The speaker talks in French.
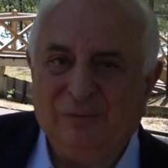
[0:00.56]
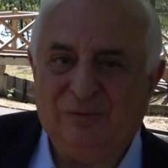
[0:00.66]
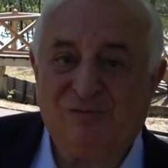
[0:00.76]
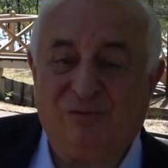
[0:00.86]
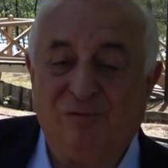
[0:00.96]

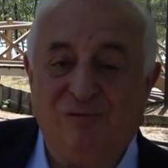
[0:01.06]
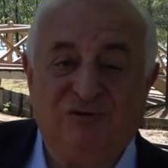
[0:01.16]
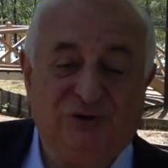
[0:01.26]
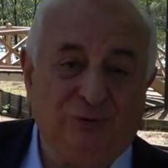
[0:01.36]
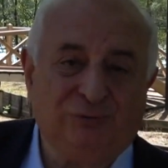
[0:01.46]
Oui, ce que
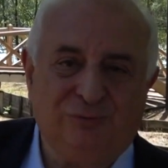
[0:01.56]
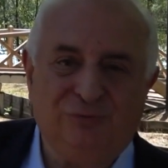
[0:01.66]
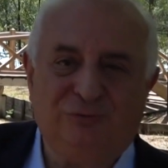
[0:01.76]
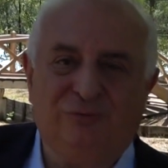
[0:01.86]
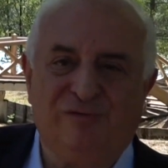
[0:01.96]
j'ai
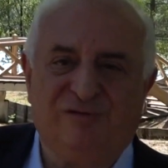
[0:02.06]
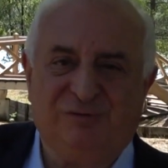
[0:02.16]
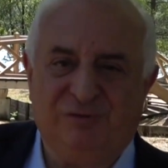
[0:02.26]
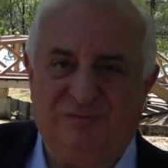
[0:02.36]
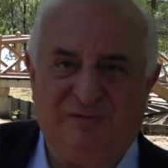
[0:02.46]
retenu dans
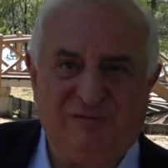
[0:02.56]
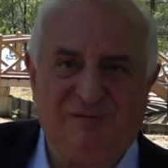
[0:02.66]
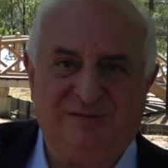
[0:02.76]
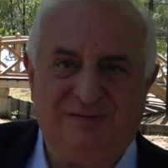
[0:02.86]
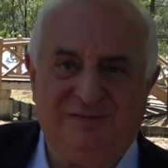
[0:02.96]
cette
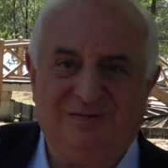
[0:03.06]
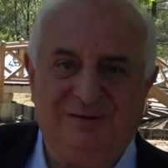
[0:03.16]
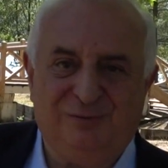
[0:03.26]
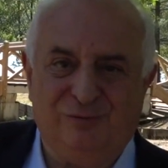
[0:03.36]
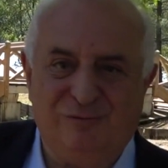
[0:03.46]
université
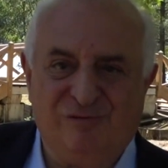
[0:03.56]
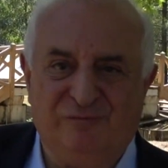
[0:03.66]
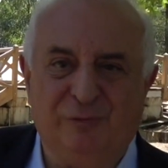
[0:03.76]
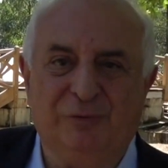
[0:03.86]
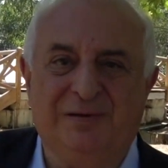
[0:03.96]
d'été de,
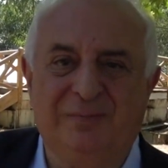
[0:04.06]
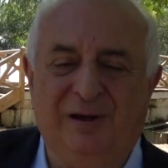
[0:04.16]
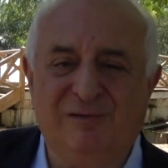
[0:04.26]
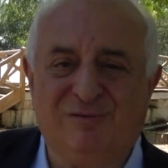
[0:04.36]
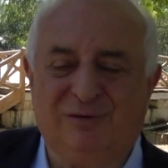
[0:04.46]
sur le
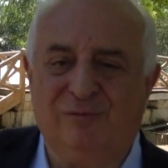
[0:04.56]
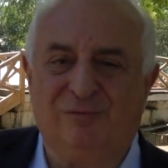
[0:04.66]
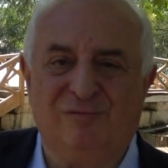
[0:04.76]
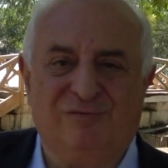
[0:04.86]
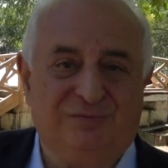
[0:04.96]
climat, c'est
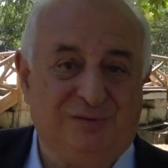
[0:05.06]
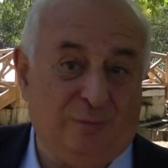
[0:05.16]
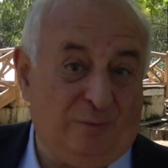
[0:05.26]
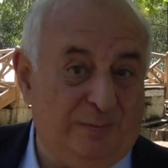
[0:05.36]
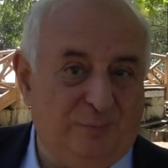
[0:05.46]
qu'on s'était
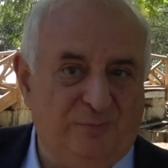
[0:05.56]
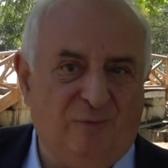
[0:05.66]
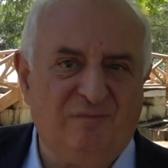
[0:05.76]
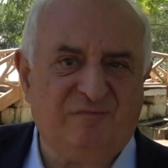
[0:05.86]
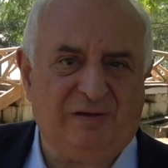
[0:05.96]

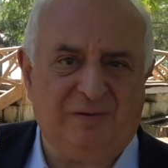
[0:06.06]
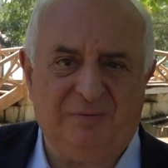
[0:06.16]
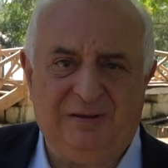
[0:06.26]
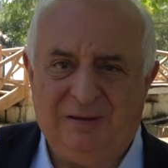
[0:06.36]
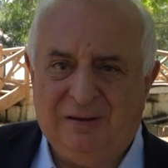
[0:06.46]
probablement
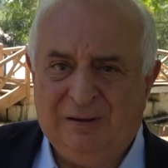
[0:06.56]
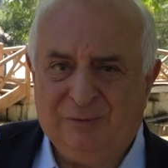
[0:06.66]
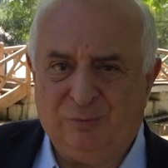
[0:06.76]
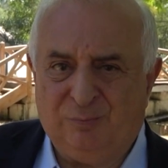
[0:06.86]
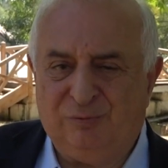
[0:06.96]
enfermé
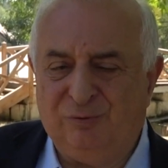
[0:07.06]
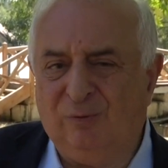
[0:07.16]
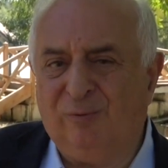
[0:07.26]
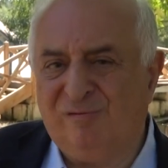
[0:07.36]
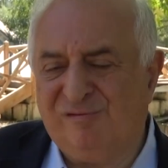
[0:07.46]
depuis de
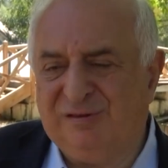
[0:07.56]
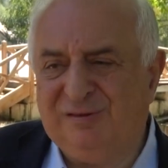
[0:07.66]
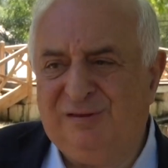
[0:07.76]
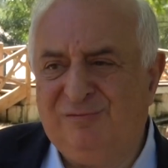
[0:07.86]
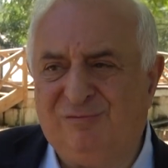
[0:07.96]
nombreuses
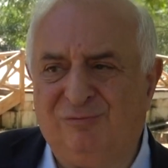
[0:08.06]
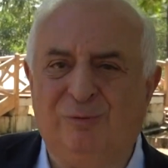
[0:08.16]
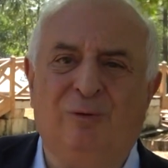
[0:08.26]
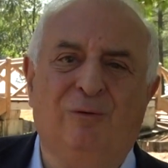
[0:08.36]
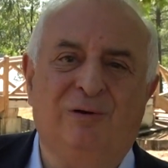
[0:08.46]
années
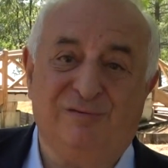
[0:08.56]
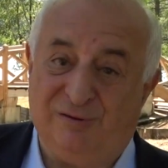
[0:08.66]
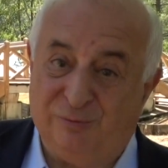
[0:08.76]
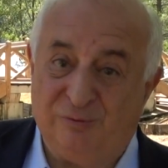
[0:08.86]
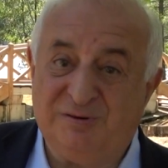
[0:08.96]
sur euh, les
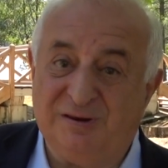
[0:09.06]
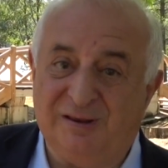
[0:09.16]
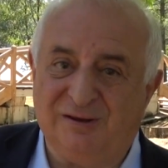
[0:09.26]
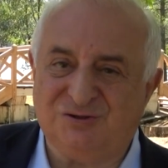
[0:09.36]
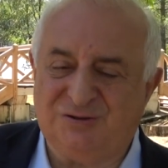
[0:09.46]
économies
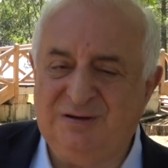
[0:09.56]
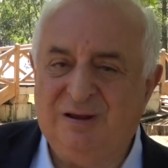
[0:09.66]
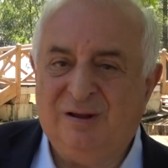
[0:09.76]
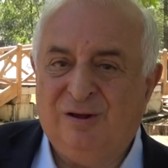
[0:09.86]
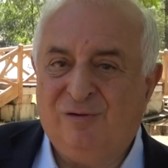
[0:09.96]
d'énergie,
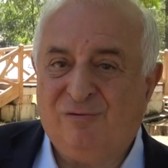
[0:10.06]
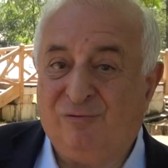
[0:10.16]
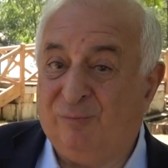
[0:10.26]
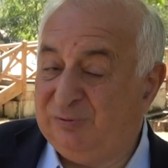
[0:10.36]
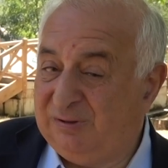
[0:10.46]

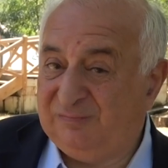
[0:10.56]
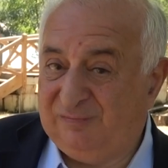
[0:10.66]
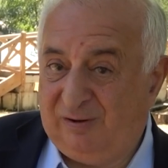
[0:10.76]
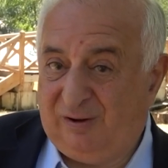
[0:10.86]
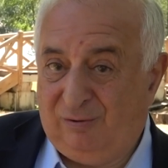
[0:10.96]
sans peut-être
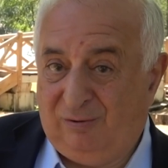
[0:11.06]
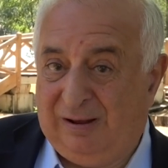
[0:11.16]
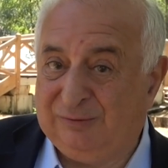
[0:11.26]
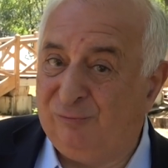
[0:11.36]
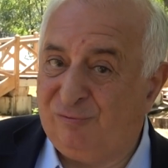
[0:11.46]
faire euh,
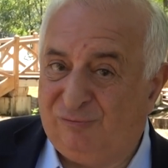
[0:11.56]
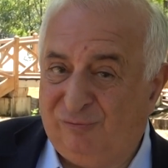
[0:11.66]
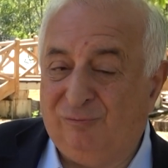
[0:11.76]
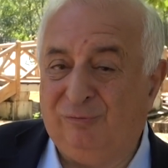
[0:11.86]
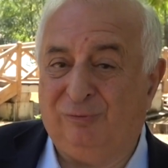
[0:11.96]

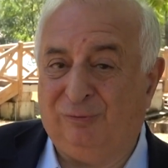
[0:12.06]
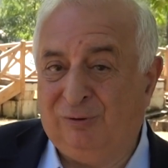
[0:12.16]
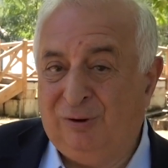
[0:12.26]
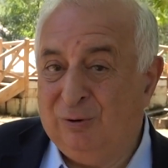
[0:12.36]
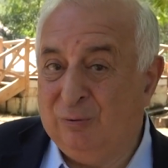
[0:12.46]
attention euh,
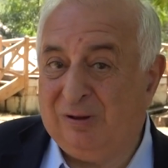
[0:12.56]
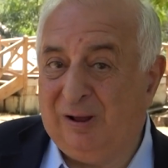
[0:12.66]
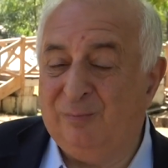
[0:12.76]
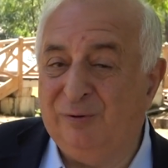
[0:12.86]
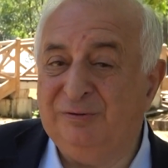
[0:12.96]
au
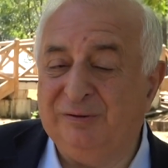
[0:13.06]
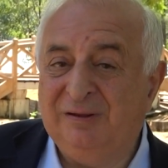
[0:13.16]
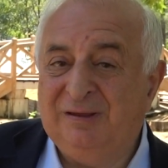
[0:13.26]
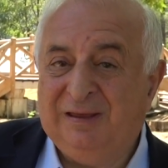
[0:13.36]
carbone.